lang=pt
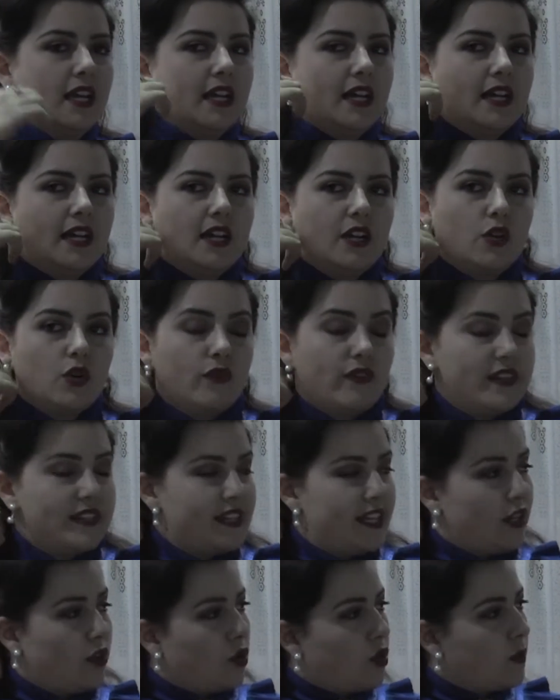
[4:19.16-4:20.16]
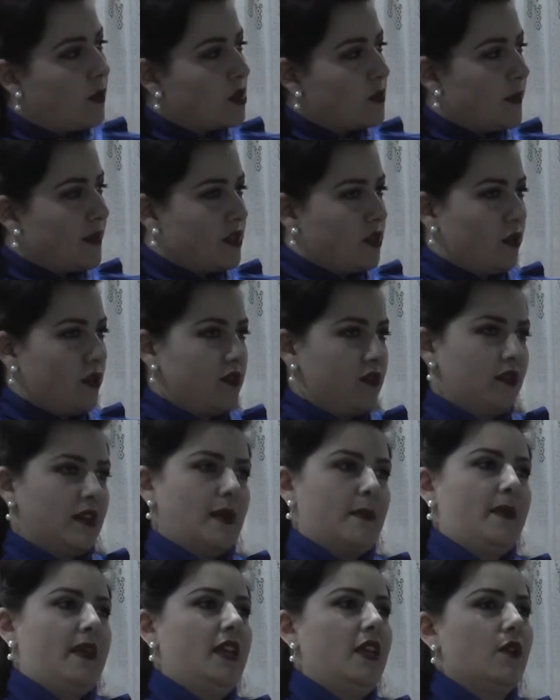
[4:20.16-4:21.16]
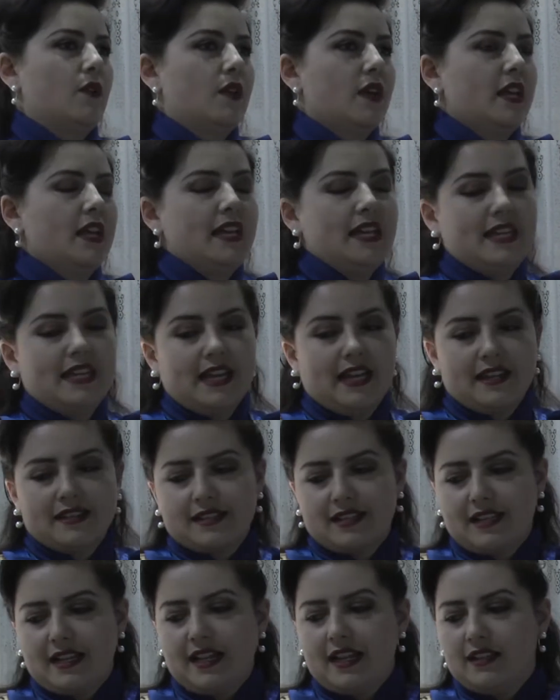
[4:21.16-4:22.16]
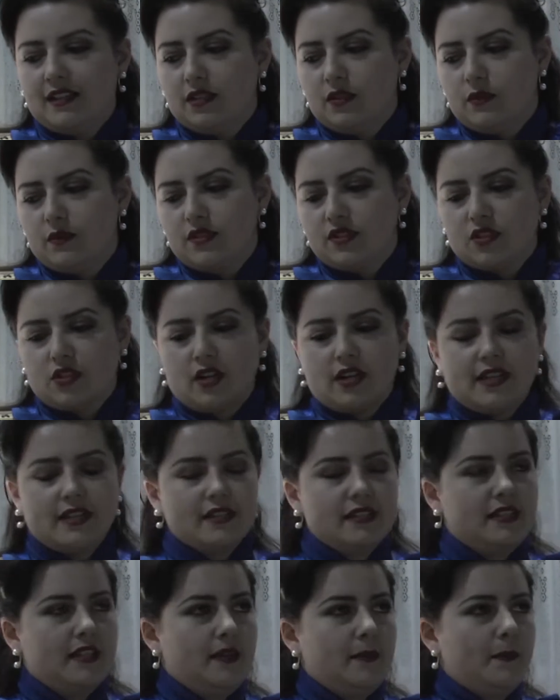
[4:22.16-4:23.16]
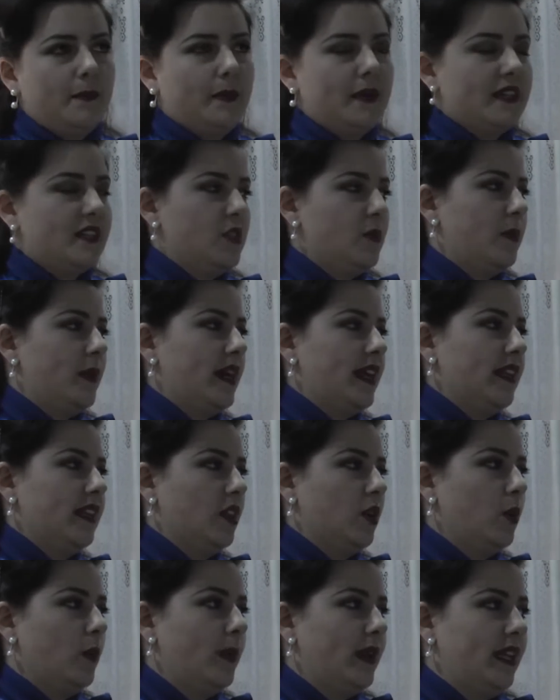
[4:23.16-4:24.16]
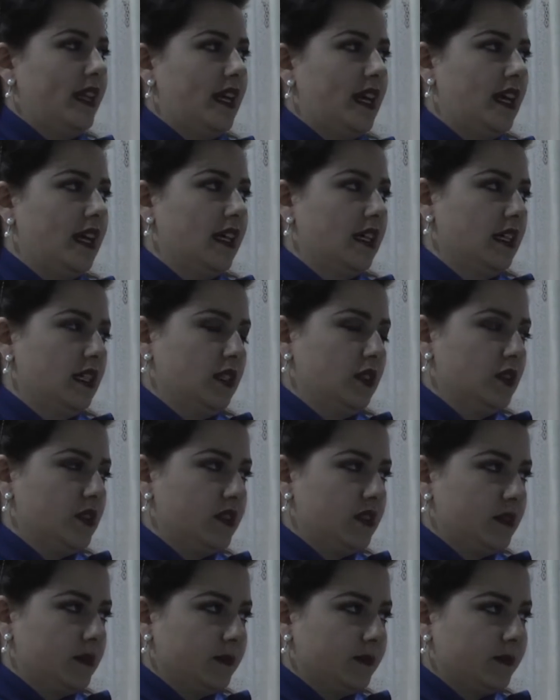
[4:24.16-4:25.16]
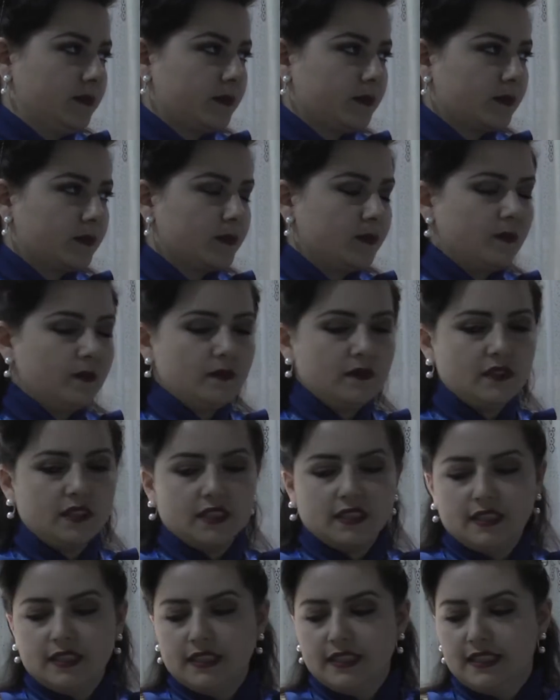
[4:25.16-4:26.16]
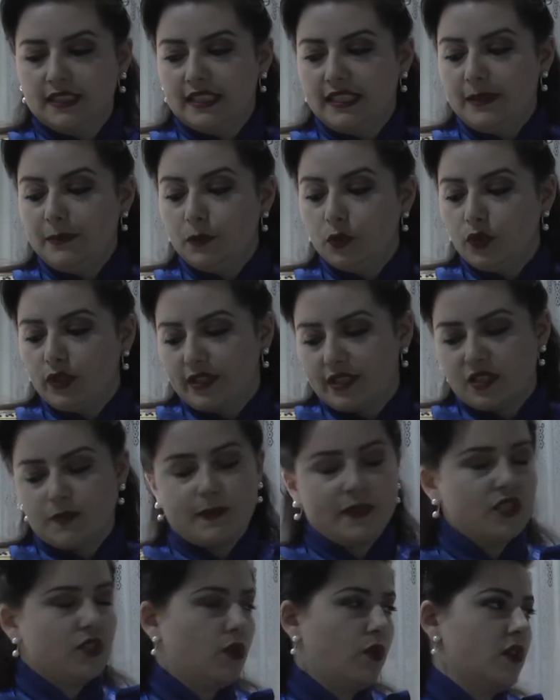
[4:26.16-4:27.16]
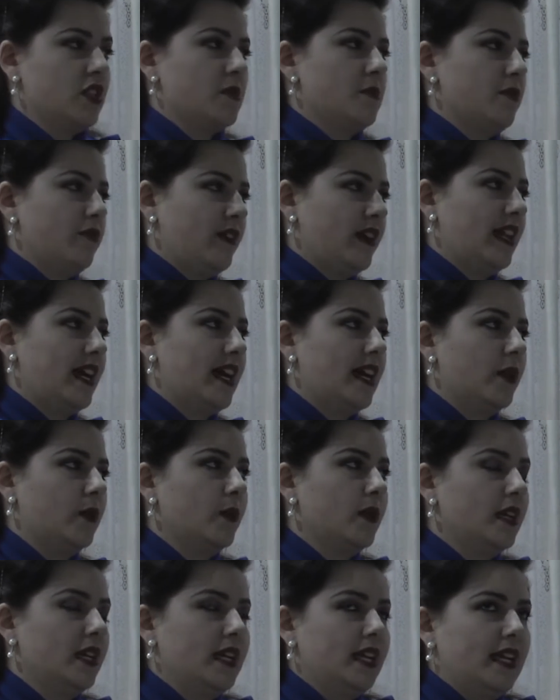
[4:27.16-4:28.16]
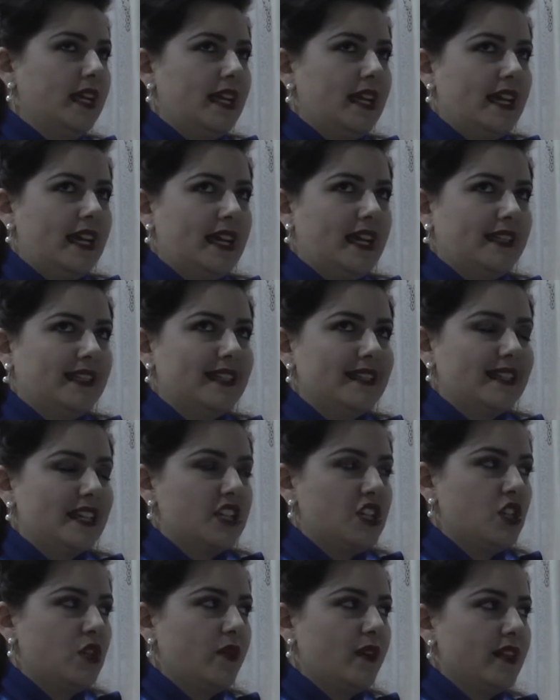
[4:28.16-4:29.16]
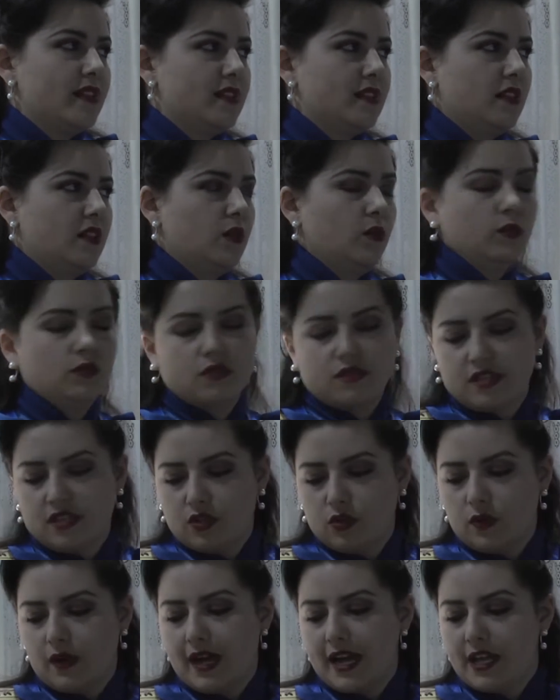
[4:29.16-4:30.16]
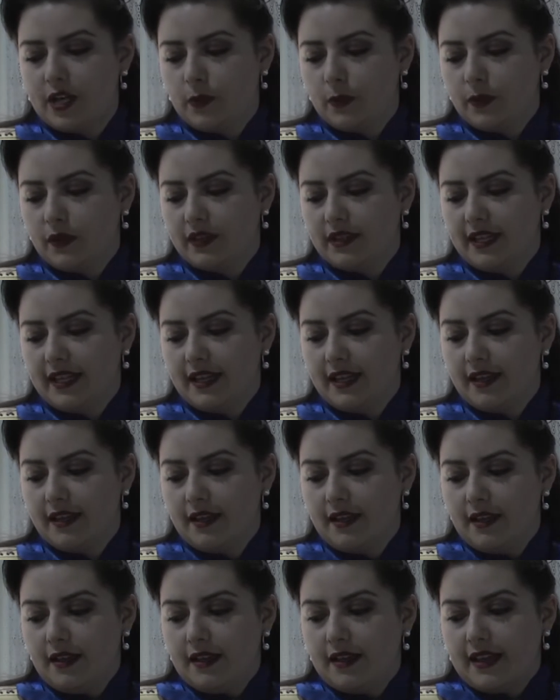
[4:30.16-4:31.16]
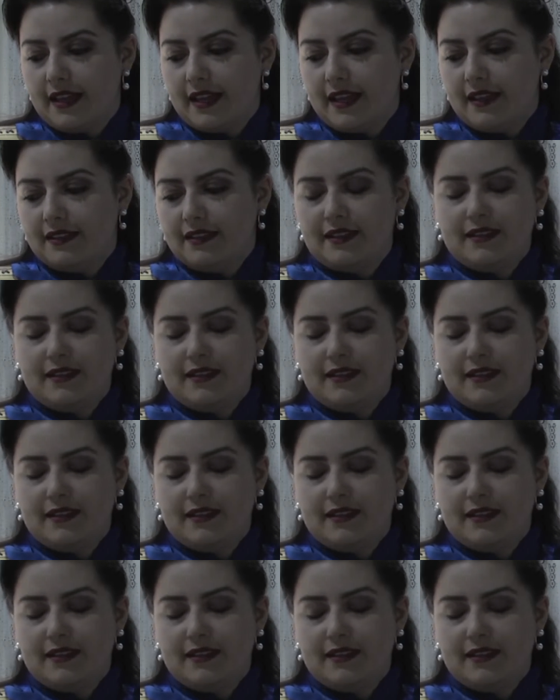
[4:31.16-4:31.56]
Eu conversei com algumas pessoas no caminho e elas relatam histórias de participarem da Romaria há anos. Ah, e muitas pessoas me falaram é, da satisfação do santuário poder é,